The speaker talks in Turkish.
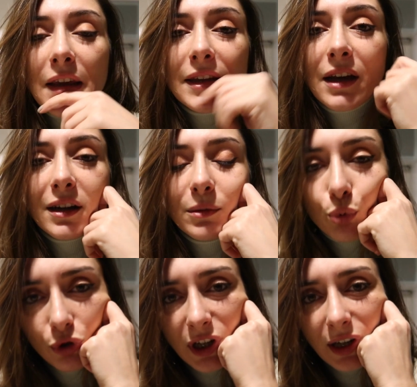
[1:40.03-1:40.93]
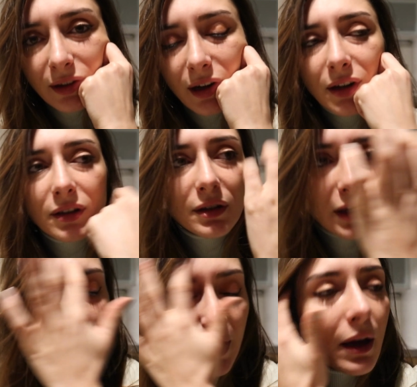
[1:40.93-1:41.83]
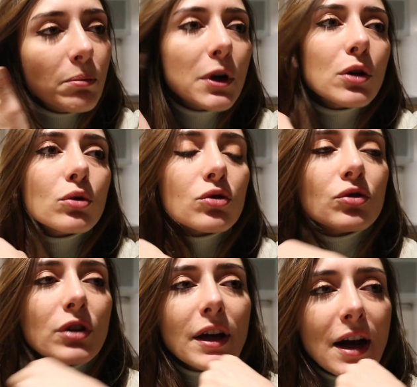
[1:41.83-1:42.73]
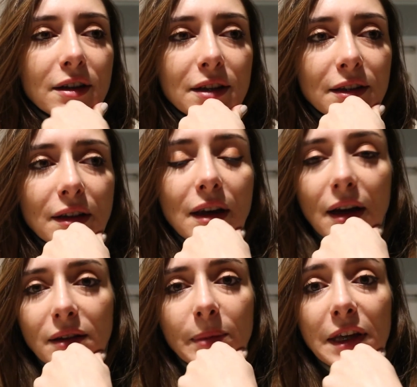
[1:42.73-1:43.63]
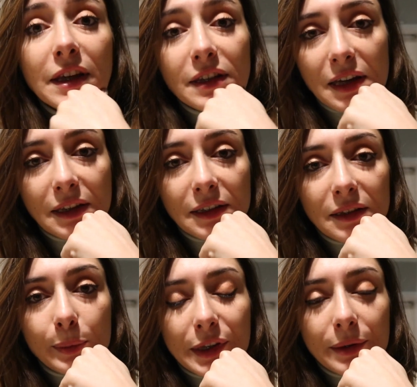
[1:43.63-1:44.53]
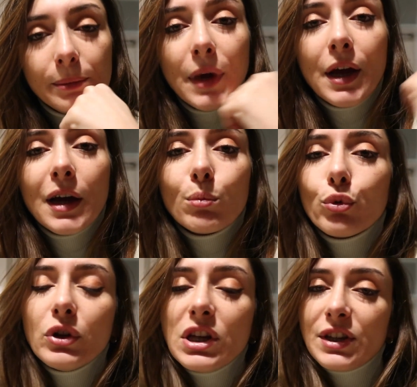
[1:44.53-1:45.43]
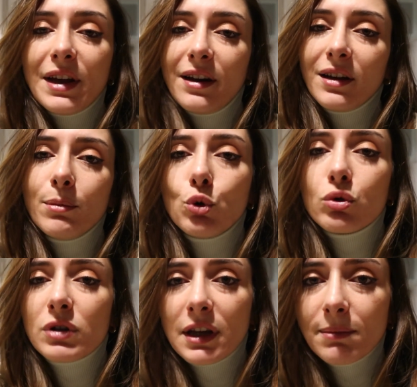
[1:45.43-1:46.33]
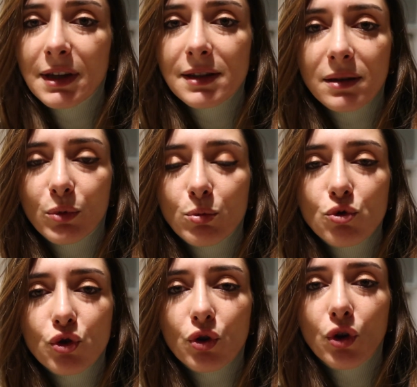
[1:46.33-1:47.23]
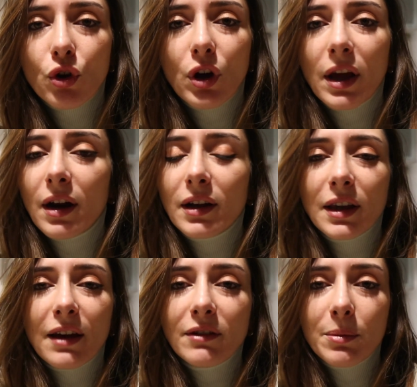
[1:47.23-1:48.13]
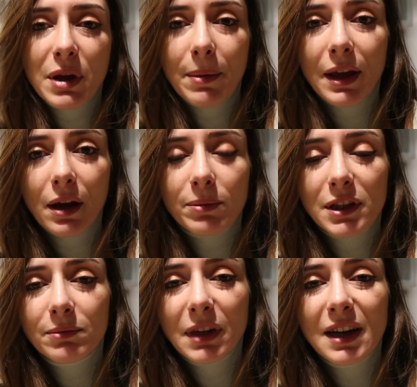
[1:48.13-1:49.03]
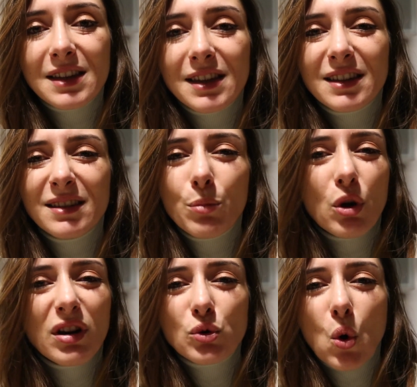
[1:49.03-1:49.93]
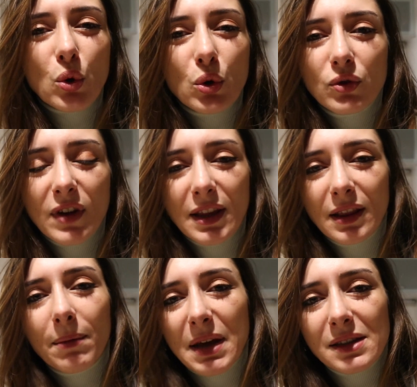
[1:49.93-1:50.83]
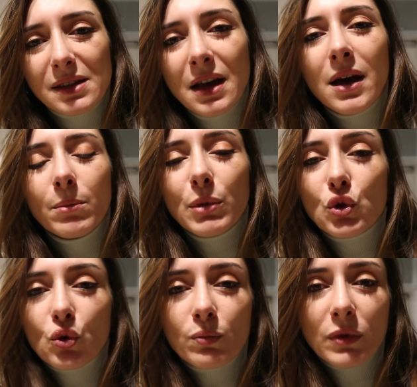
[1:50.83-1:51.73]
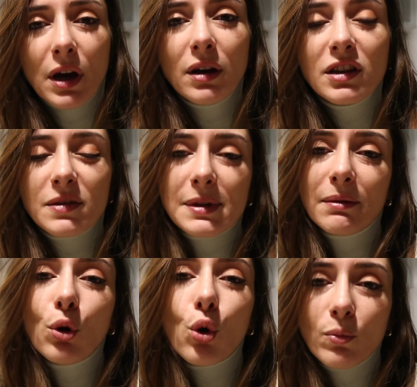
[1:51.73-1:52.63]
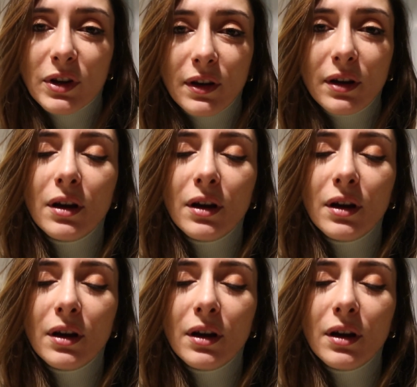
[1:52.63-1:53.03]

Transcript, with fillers: Yani bugüne kadar yemek yapma konusunda gerçekten kendimi hiç geliştirmedim. Bunun için herhangi bir kursa gitmek istemiyorum. Çünkü herhangi evde bir yemek yaptığımda lezzeti böyle çok kötü ve yenilemez bir durumda hiçbir zaman olmadı.